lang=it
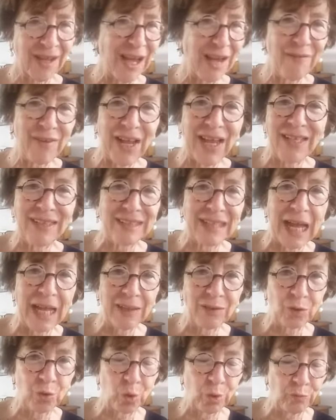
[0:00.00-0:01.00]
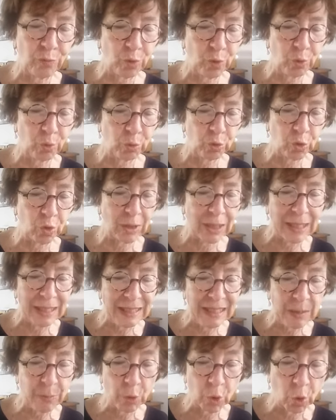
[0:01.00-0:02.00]
Avrei tanto voluto che
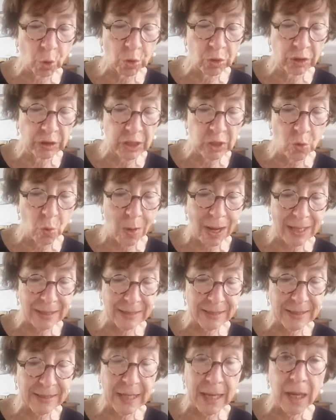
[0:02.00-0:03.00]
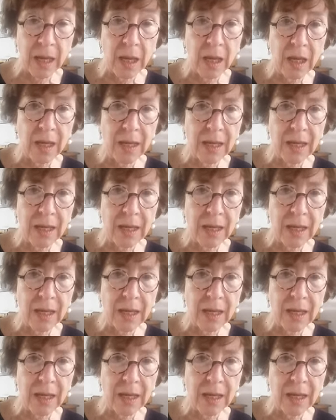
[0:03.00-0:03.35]
il libro continuasse